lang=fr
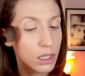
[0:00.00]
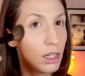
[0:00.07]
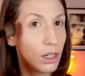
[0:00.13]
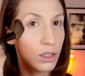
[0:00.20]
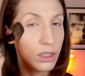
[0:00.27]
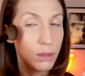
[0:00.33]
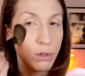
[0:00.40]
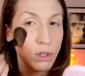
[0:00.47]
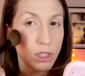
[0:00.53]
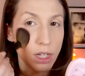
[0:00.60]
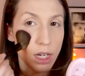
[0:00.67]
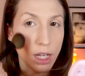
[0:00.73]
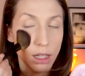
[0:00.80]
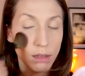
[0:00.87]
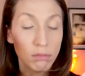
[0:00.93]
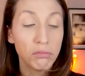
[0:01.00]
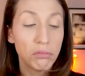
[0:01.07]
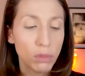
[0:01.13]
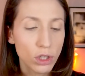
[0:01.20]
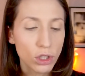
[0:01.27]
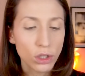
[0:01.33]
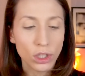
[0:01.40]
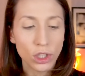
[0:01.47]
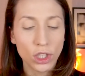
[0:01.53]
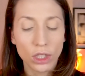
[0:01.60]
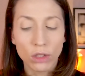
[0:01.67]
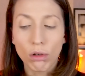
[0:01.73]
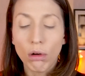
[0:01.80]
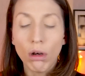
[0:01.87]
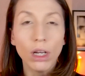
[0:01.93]
Alors ces blushs là, moi j'en ai déjà
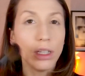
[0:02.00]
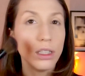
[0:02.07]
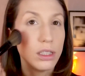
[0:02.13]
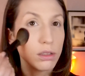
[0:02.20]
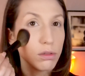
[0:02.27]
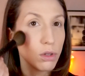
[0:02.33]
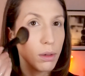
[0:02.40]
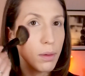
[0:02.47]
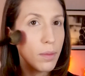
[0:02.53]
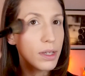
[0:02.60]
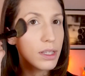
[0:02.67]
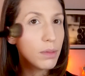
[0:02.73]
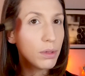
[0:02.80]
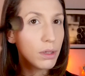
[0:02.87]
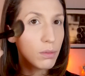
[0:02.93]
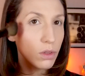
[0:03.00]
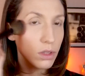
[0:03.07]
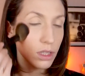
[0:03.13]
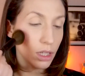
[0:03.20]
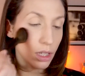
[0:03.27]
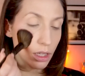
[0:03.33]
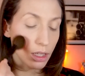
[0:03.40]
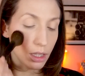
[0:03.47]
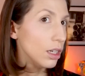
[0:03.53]
trois. Ils sont quand même assez pigmentés.